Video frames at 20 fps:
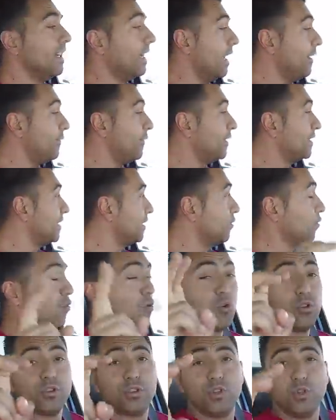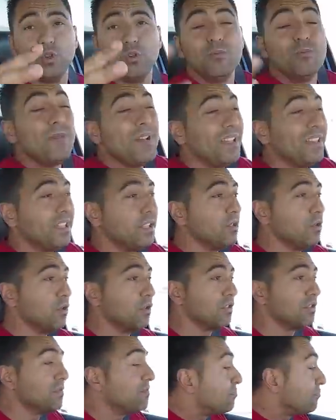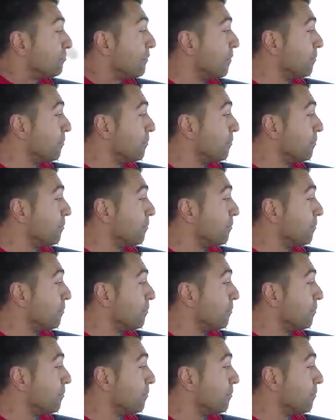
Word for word: em fazer um conteúdo mentiroso,